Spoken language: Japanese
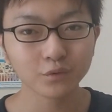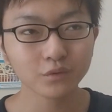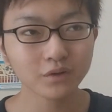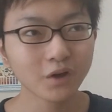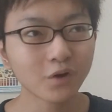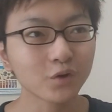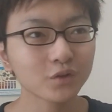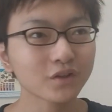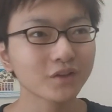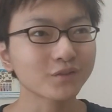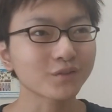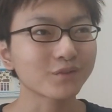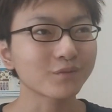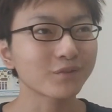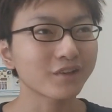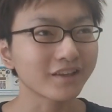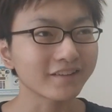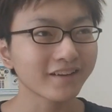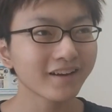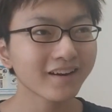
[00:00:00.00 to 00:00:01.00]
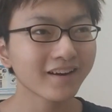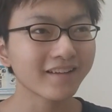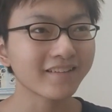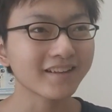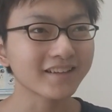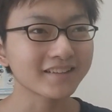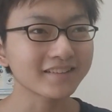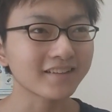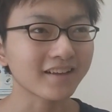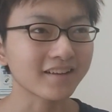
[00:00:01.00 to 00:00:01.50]
そんなことはどうでもいい。だから
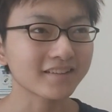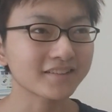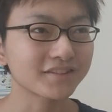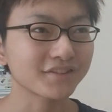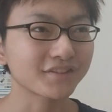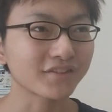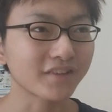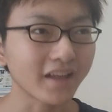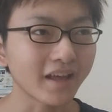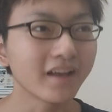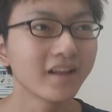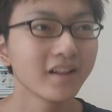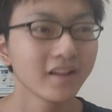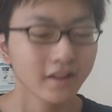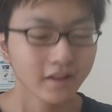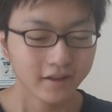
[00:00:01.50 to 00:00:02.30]
何って話ですよね。